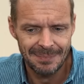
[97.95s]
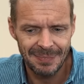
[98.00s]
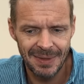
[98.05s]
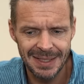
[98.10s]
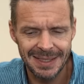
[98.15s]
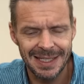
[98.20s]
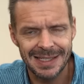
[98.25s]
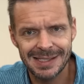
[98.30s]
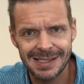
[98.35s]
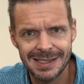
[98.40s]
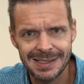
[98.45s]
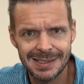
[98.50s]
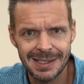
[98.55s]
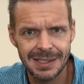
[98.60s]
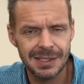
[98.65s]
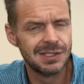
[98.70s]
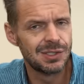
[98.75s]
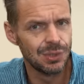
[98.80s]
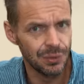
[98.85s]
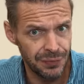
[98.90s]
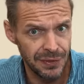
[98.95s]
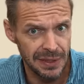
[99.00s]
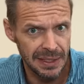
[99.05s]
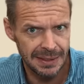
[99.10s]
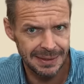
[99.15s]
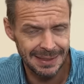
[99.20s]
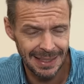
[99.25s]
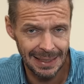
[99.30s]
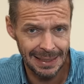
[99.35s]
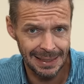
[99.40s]
äh, das ist äh, zu viel
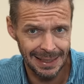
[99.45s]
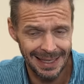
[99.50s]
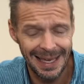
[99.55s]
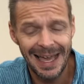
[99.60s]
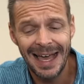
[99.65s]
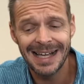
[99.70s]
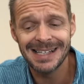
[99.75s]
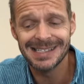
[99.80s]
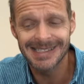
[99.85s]
der Ehre. Herr